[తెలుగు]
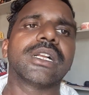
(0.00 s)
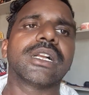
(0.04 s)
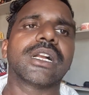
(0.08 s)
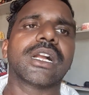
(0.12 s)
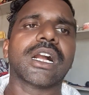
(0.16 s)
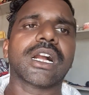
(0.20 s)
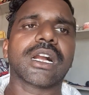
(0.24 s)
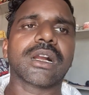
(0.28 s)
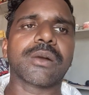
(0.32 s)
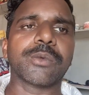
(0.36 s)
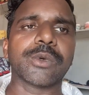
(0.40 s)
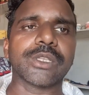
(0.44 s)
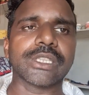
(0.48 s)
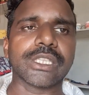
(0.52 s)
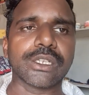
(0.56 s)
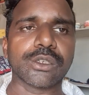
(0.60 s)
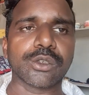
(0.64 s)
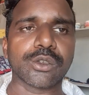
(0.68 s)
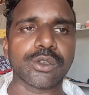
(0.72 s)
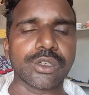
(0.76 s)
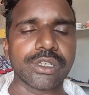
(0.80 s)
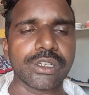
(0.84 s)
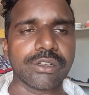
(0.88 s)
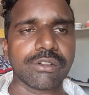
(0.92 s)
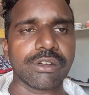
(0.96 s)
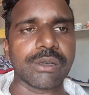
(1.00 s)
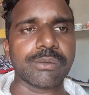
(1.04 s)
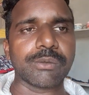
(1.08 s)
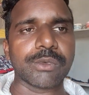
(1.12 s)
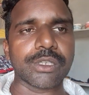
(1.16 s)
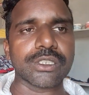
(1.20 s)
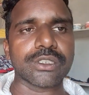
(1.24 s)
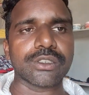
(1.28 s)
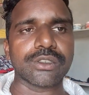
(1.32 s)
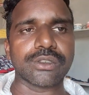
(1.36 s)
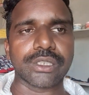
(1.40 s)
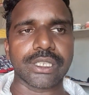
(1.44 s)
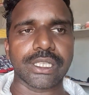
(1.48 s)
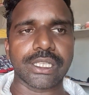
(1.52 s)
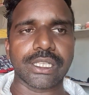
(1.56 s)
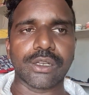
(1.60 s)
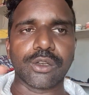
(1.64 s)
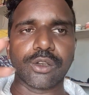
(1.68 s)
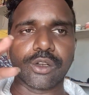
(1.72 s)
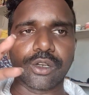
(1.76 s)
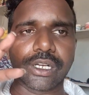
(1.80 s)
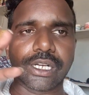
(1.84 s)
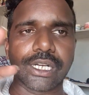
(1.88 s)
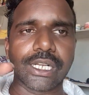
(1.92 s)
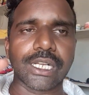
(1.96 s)
కాకపోతే ట్వంటీ వన్ మంత్స్ ఉంటుంది
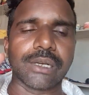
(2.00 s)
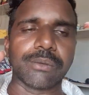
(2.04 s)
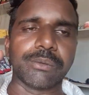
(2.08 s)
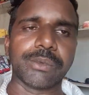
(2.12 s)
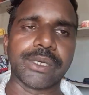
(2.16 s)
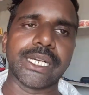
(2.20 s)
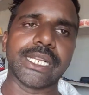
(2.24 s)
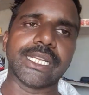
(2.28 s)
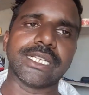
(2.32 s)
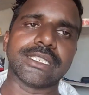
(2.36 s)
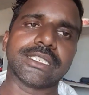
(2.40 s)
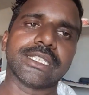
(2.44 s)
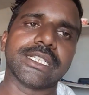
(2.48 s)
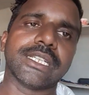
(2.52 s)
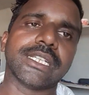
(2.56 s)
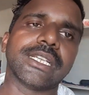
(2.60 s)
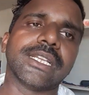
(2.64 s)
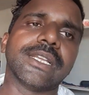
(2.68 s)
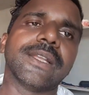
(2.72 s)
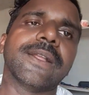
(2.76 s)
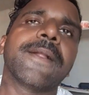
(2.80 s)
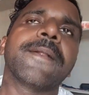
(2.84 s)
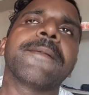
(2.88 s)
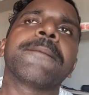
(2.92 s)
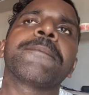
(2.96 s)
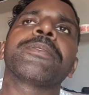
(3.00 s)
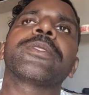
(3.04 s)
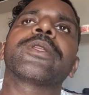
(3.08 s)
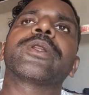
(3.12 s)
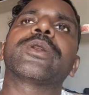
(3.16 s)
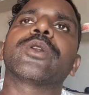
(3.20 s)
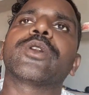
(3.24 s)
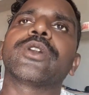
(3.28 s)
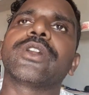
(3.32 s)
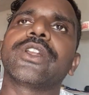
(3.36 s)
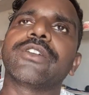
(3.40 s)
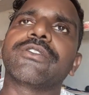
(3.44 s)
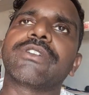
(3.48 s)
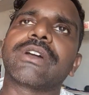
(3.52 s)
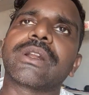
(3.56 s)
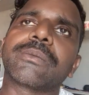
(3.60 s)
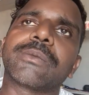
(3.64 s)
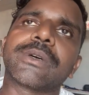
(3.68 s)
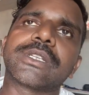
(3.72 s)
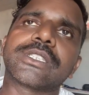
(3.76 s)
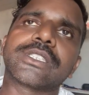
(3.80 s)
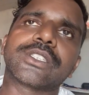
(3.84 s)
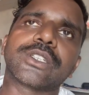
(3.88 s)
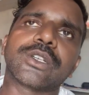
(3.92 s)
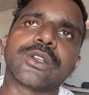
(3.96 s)
లోన్లని కంప్లీట్ అయ్యేసరికి ట్వంటీ వన్
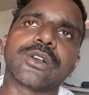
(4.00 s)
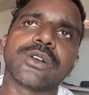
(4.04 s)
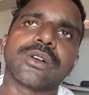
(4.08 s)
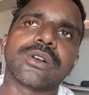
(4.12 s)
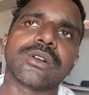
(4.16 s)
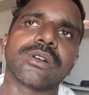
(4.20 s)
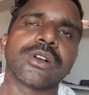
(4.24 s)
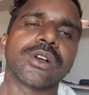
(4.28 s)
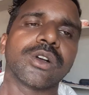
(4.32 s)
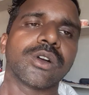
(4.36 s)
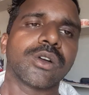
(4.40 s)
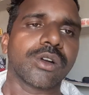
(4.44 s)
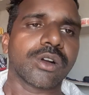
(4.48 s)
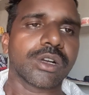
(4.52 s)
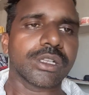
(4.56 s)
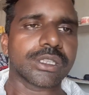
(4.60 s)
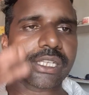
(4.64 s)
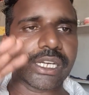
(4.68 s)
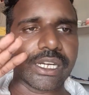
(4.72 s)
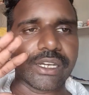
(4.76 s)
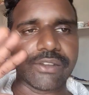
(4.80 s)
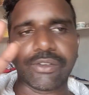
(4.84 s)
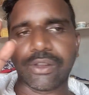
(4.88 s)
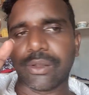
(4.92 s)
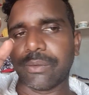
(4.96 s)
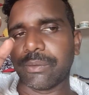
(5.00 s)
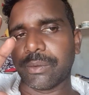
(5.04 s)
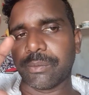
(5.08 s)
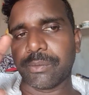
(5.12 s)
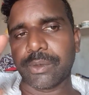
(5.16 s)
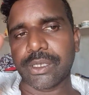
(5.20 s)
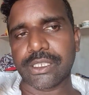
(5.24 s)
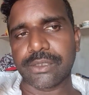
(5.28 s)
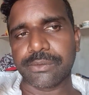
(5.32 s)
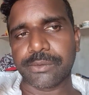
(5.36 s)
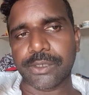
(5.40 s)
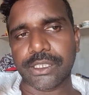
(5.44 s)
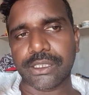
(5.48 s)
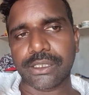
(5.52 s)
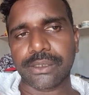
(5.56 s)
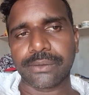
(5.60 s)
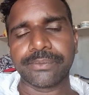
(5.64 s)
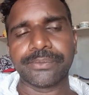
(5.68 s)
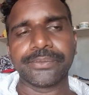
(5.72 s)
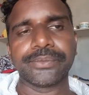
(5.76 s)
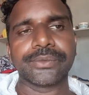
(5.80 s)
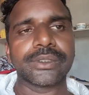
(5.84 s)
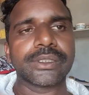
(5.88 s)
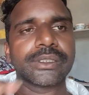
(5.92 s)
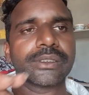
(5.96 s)
మంత్స్లో ఒక థర్టీ ఫైవ్ మెంబర్స్ మాత్రం
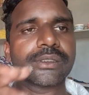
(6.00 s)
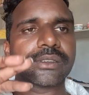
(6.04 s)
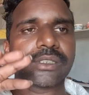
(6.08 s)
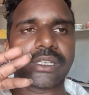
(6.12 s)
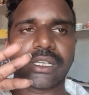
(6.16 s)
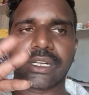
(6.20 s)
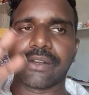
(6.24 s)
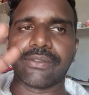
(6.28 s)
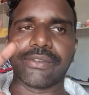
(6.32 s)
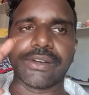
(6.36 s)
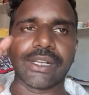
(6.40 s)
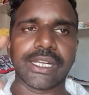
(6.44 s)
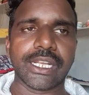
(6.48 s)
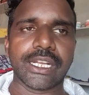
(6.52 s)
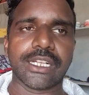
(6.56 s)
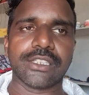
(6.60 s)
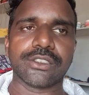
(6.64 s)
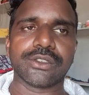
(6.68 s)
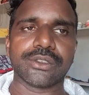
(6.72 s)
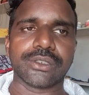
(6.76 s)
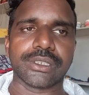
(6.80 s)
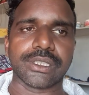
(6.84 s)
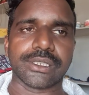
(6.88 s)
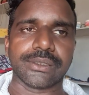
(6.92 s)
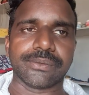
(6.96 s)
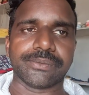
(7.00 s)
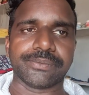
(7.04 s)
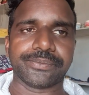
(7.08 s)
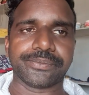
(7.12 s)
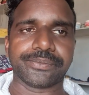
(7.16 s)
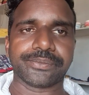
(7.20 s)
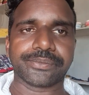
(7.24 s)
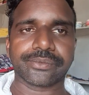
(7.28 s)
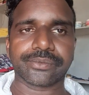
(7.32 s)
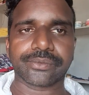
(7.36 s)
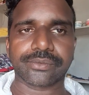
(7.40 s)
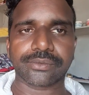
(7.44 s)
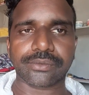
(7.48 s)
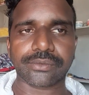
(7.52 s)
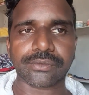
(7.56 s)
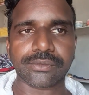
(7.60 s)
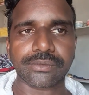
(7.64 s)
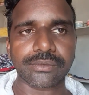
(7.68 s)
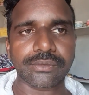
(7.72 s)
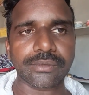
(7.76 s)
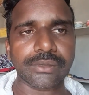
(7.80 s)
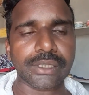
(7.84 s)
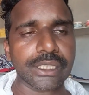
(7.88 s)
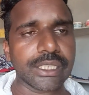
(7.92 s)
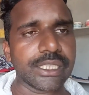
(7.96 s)
రిఫర్ చేయాల్సి ఉంటుంది
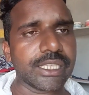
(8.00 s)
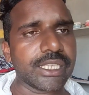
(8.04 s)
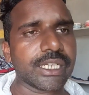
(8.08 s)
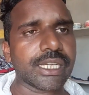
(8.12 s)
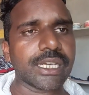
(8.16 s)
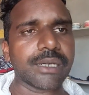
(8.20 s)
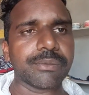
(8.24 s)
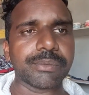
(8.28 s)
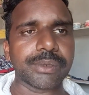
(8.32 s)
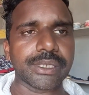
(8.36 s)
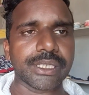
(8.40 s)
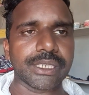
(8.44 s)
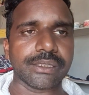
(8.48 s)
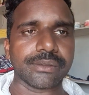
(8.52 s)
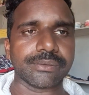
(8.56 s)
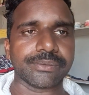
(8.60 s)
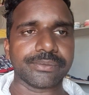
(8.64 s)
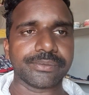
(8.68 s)
ఇది కంపెనీ